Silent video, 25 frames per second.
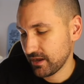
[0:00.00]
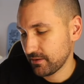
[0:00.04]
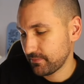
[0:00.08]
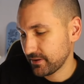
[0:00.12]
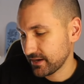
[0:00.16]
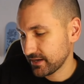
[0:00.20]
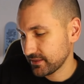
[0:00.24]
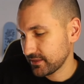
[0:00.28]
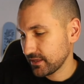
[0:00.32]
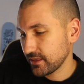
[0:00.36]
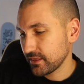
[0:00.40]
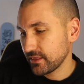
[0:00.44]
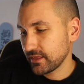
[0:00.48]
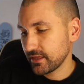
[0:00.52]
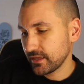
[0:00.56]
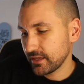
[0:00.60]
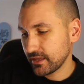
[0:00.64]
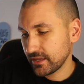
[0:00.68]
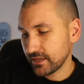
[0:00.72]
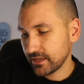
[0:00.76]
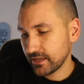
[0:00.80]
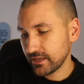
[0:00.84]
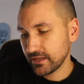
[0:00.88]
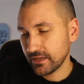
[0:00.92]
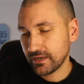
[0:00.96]
aparte
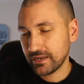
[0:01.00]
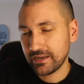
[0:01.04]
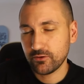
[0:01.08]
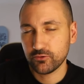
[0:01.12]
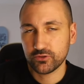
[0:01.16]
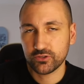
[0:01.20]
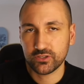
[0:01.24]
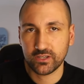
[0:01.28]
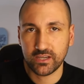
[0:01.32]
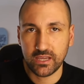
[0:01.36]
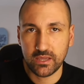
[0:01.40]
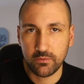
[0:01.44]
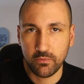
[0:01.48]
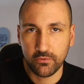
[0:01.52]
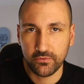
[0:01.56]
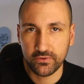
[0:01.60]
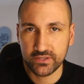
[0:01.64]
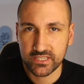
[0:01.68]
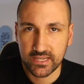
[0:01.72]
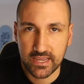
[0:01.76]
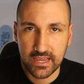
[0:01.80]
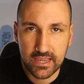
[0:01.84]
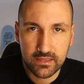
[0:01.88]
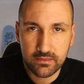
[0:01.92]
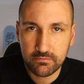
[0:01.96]
de los Game of
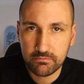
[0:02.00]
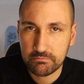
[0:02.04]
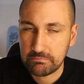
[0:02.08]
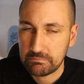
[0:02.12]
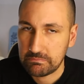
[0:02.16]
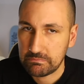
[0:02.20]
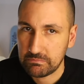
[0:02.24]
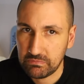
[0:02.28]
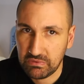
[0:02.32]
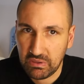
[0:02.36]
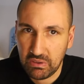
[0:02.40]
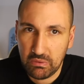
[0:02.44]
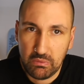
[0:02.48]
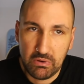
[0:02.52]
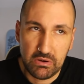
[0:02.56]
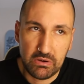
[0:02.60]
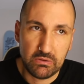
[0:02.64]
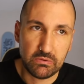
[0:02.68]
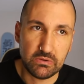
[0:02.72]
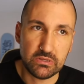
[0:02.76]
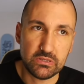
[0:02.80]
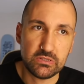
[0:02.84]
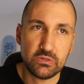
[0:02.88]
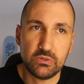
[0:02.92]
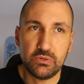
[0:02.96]
Skate, que
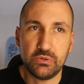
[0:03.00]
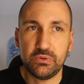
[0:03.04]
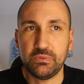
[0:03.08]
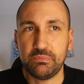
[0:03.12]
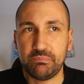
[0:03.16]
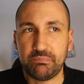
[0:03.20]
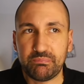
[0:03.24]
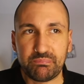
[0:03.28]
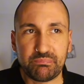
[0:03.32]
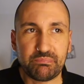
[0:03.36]
bueno, eso